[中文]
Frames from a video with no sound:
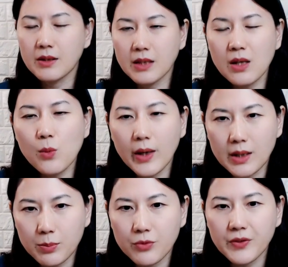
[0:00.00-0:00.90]
定位
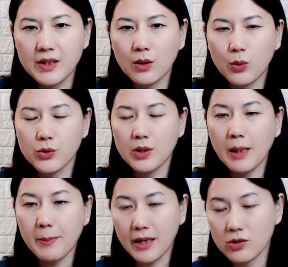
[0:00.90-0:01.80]
的部分呢，我觉得它
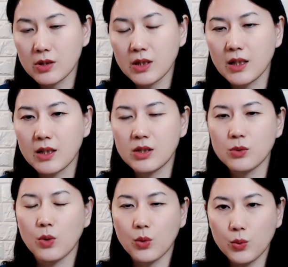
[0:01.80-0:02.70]
比较适合的
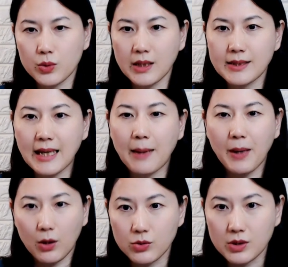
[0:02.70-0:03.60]
是我固定在
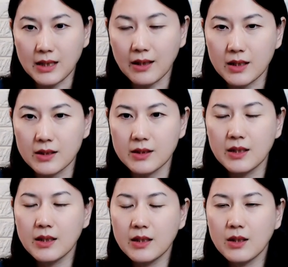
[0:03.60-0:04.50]
办公室上课，
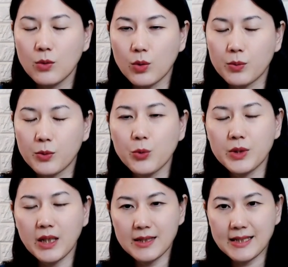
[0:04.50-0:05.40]
我固
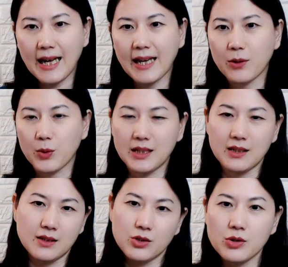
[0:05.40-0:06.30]
定在我
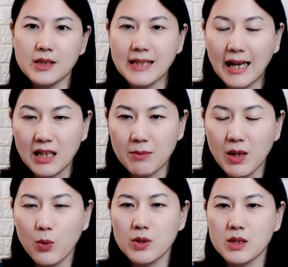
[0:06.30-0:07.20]
的就是家里
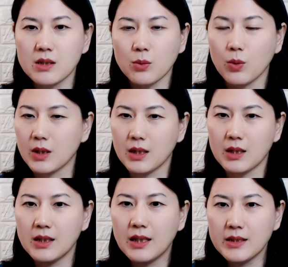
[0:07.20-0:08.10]
面或是我
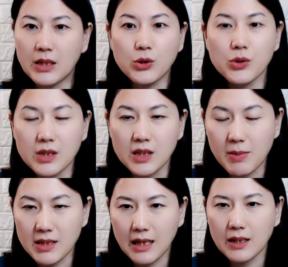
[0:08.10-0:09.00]
的研究室里
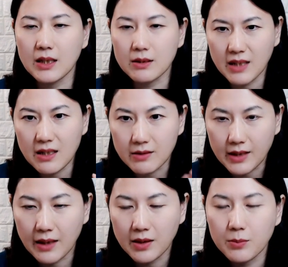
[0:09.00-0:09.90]
面上课定
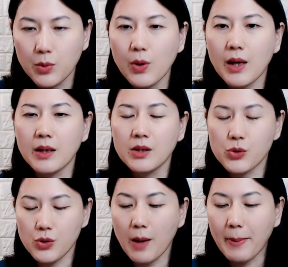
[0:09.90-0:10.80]
点，不会
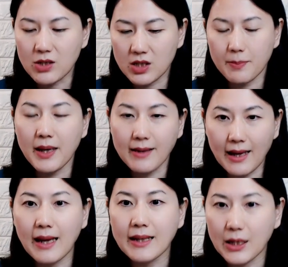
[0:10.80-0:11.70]
需要把设备带
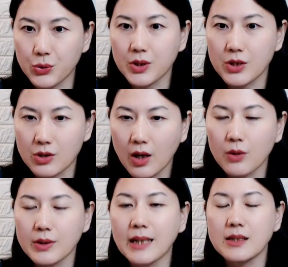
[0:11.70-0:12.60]
来带去的时
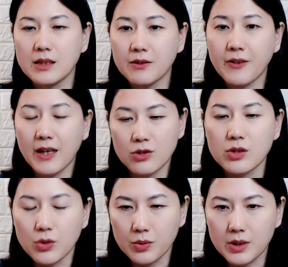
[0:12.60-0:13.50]
候，它其实是非常
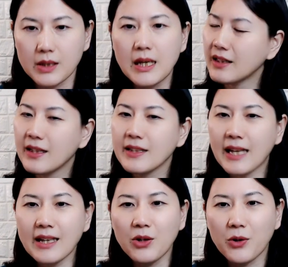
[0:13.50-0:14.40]
实的。
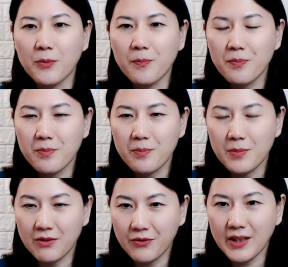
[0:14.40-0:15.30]
它有。
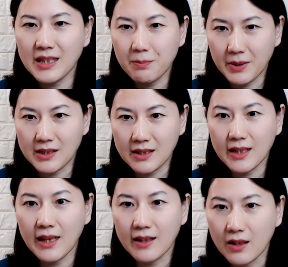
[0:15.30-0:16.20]
免费的笔芯
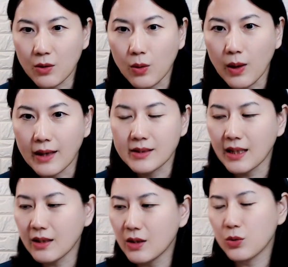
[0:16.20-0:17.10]
可以更换，
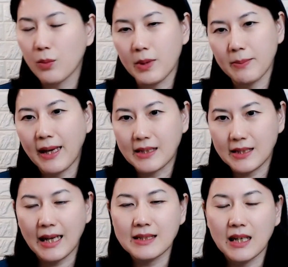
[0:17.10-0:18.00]
像例如说我们买其
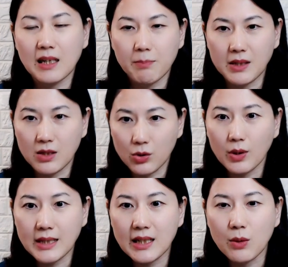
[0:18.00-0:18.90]
他家的笔芯都要
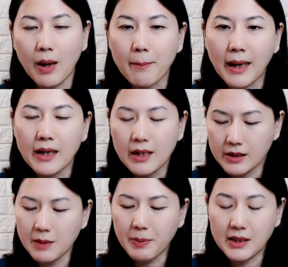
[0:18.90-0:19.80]
再另外买，而
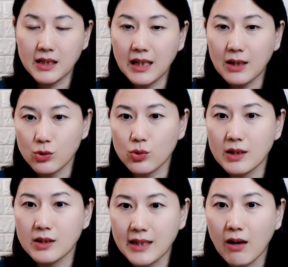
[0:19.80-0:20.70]
且笔芯它是算
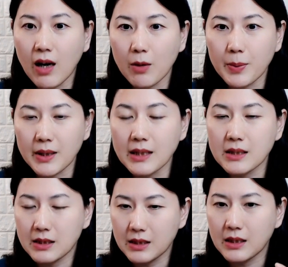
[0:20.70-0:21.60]
是消耗品，它其
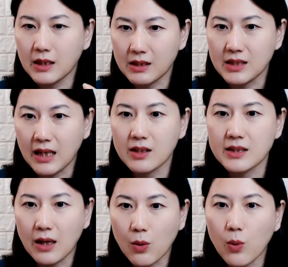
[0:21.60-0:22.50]
实真的很长很
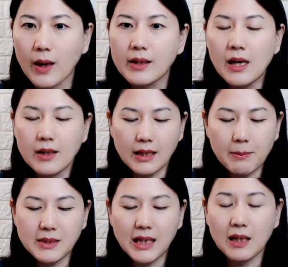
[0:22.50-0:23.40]
长换。那他
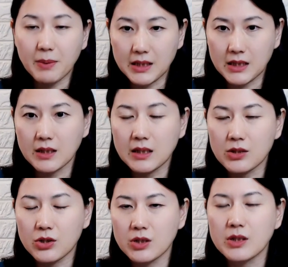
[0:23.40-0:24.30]
们家的笔芯呢，
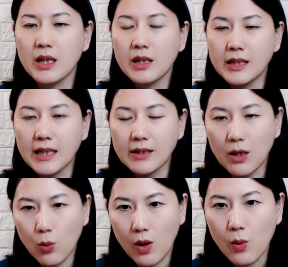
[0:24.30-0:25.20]
是你只要到
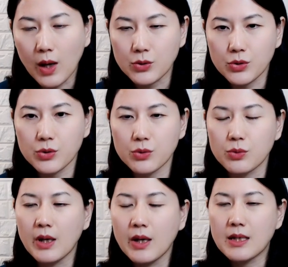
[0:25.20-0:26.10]
官网去，
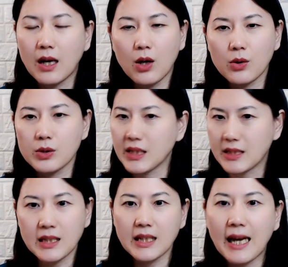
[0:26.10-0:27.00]
然后写
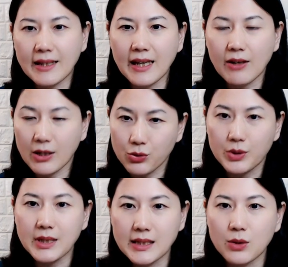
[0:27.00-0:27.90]
信跟他要，他就会
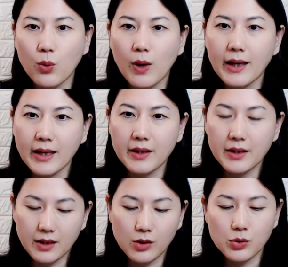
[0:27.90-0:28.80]
再寄过来给
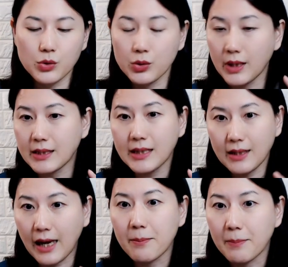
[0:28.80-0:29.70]
你。所以我觉得哎，这样
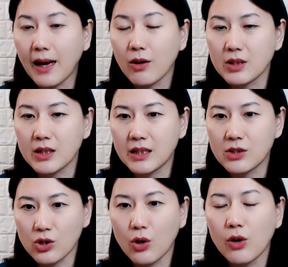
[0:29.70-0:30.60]
还蛮好的一个
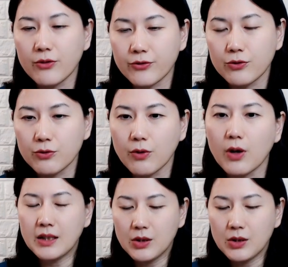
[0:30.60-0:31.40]
售后服务哦。